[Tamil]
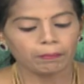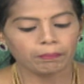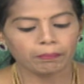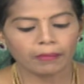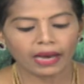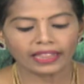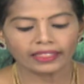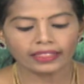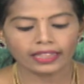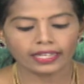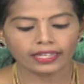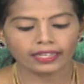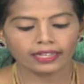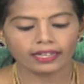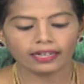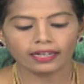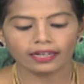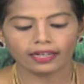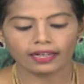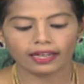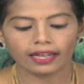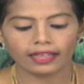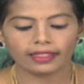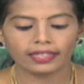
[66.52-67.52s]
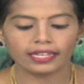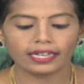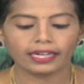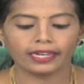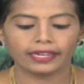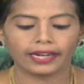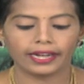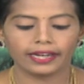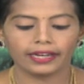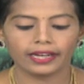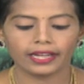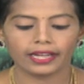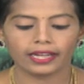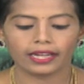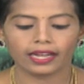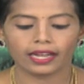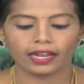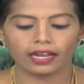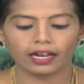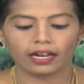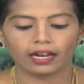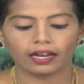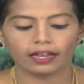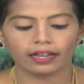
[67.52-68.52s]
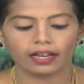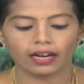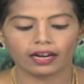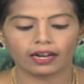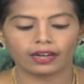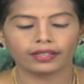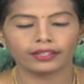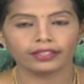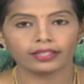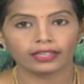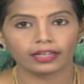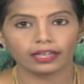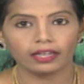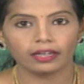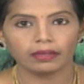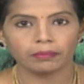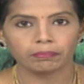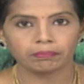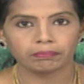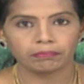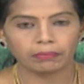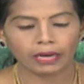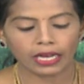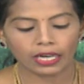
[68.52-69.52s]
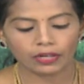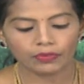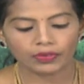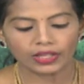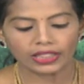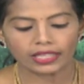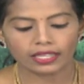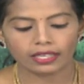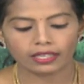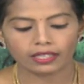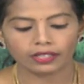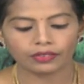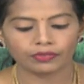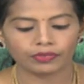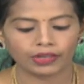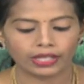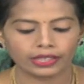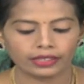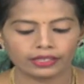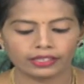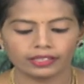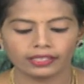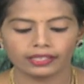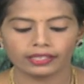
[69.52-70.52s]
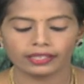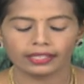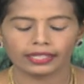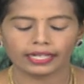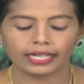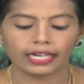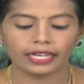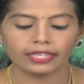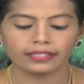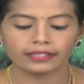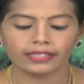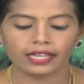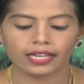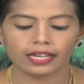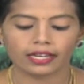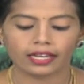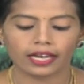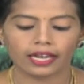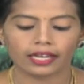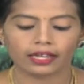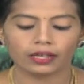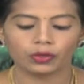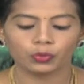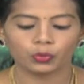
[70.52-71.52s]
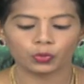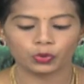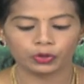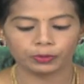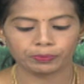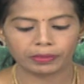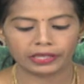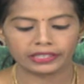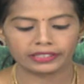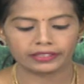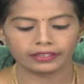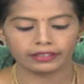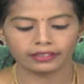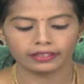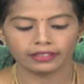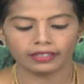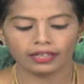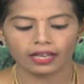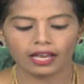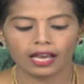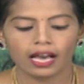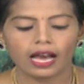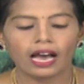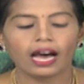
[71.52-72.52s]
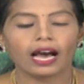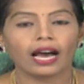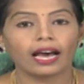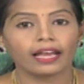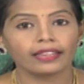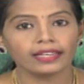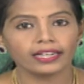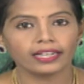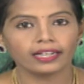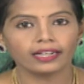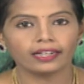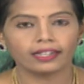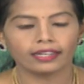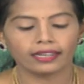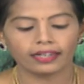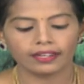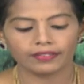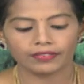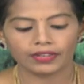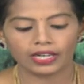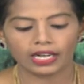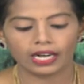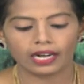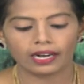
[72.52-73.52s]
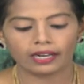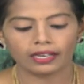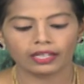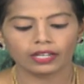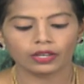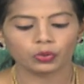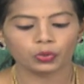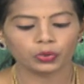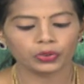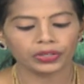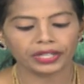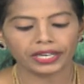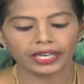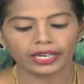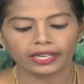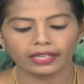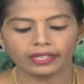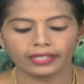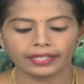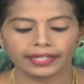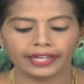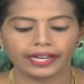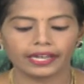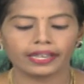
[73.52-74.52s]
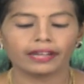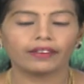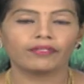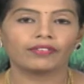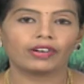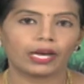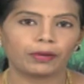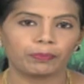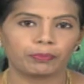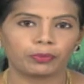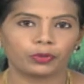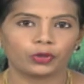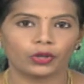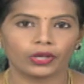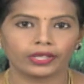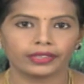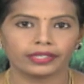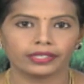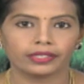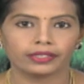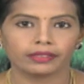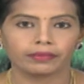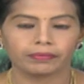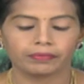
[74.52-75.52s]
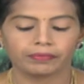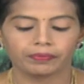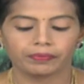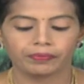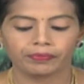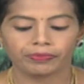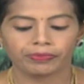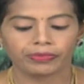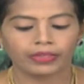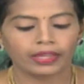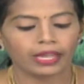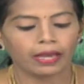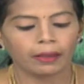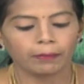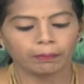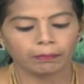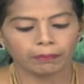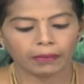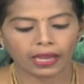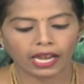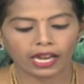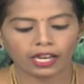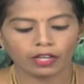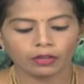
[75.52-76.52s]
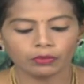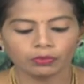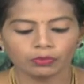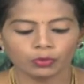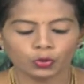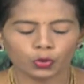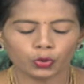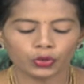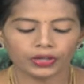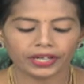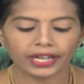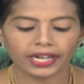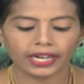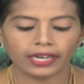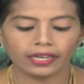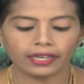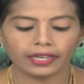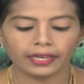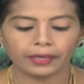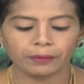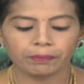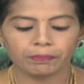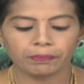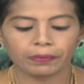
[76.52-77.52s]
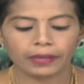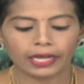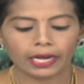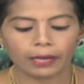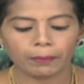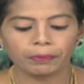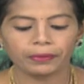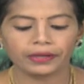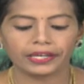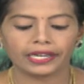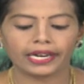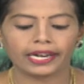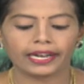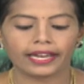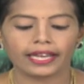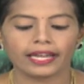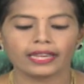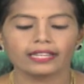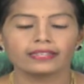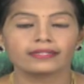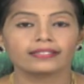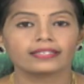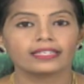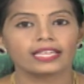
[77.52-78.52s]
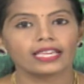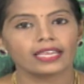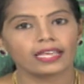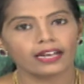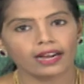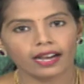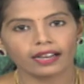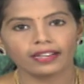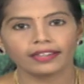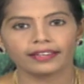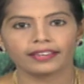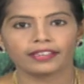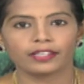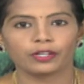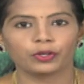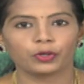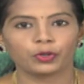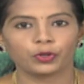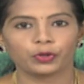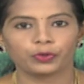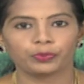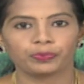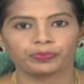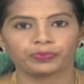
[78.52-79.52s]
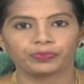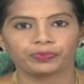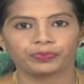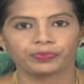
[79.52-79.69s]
மந்தையில் அதிக எண்ணிக்கையிலான ஆடுகள் பருவத்திற்கு வந்து இனச்சேர்க்கைக்கு உட்பட்டு அதிக அளவிலான குட்டிகள் ஈன வாய்ப்புள்ளது மேலும் குட்டிகளின் பிறப்பு எடை சீராக இருக்கும்